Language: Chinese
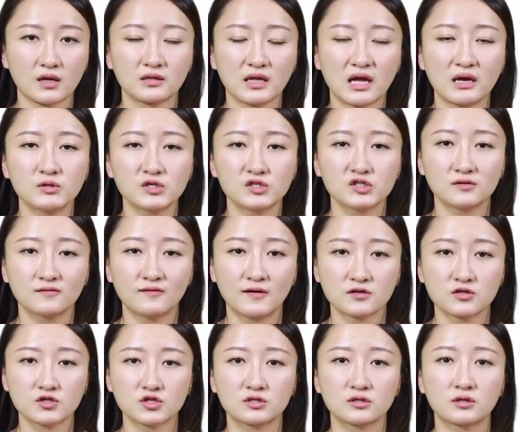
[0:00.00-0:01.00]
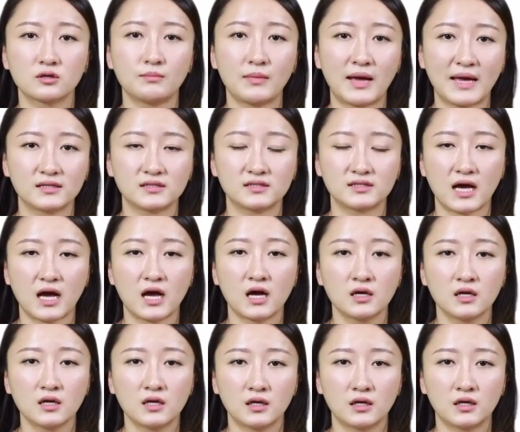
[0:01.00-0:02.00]
他们希望是买家，
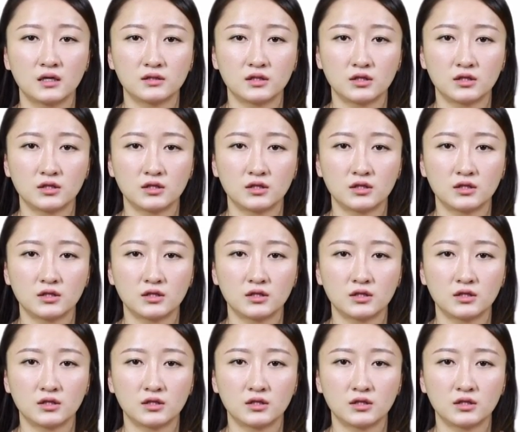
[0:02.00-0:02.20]
呃，